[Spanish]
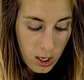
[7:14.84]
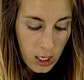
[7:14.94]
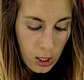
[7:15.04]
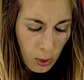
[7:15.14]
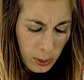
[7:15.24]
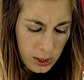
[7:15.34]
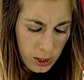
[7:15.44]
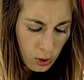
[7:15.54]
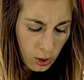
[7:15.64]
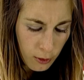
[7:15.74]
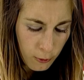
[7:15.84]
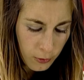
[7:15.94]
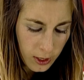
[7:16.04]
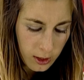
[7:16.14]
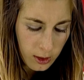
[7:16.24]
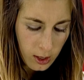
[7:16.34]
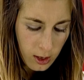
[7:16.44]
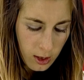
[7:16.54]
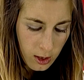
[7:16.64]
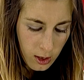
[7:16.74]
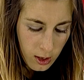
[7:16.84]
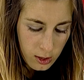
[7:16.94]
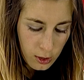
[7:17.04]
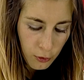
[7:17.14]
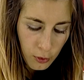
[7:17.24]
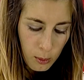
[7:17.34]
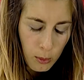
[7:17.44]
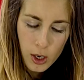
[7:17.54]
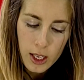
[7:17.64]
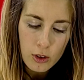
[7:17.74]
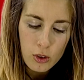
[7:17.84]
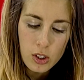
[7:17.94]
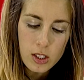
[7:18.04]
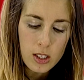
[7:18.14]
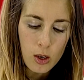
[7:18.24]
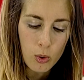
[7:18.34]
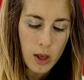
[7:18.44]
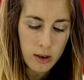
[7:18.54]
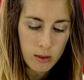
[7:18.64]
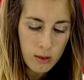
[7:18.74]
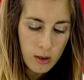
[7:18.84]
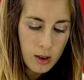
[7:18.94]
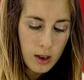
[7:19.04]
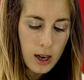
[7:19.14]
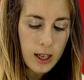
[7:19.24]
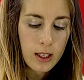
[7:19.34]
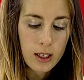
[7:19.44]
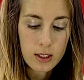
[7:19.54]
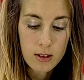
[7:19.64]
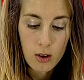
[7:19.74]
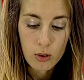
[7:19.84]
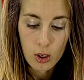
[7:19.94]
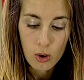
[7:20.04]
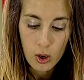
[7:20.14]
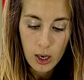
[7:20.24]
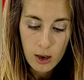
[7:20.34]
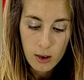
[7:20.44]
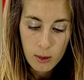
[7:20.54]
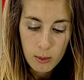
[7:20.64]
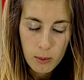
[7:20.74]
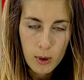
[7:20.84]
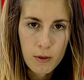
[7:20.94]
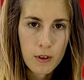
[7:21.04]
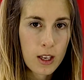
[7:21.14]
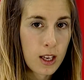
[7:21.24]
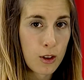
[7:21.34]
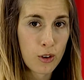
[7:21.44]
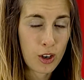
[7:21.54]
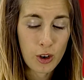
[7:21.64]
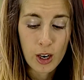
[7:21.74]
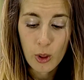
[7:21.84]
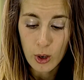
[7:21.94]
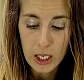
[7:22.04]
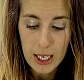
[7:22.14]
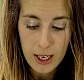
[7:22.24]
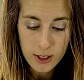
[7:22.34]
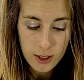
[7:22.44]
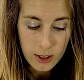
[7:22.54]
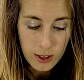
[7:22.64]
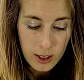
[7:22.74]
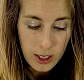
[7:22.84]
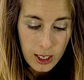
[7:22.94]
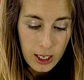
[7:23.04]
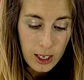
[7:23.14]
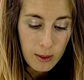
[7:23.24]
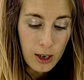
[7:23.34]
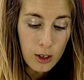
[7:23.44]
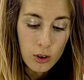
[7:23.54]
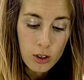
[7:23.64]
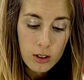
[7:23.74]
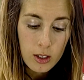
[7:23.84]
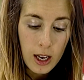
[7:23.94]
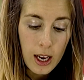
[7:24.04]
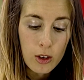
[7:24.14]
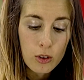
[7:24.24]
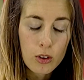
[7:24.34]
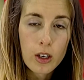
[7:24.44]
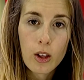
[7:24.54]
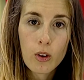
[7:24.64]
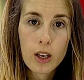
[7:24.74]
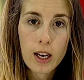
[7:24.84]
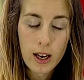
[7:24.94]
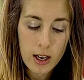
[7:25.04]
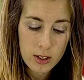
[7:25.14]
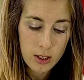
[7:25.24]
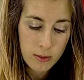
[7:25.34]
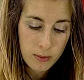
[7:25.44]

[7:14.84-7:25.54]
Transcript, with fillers: ¿Y los vecinos de enfrente? Se fueron volando sin saludar. Aterrizaron de cola, pero fingiendo que no les dolía, en el balcón al otro lado de la calle.